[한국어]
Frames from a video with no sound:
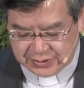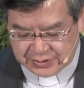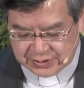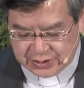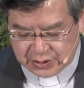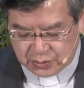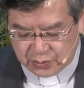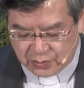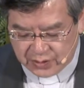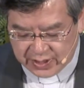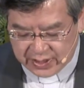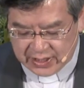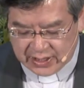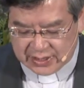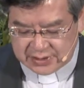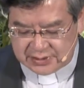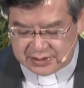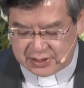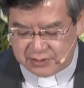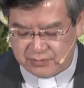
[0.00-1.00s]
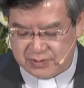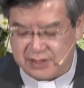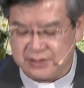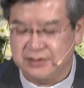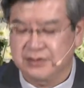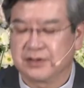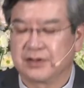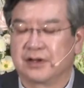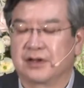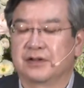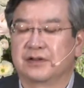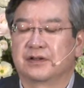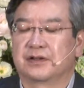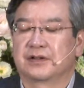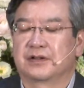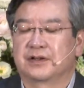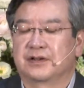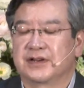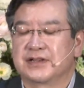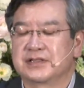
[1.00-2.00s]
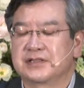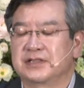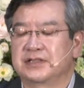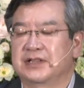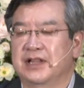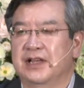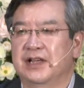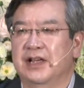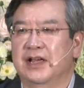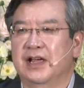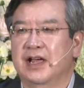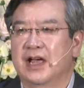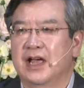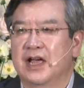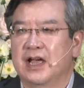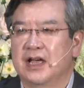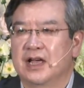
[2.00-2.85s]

기도해야 한다고 하는 것. 그랬을 때에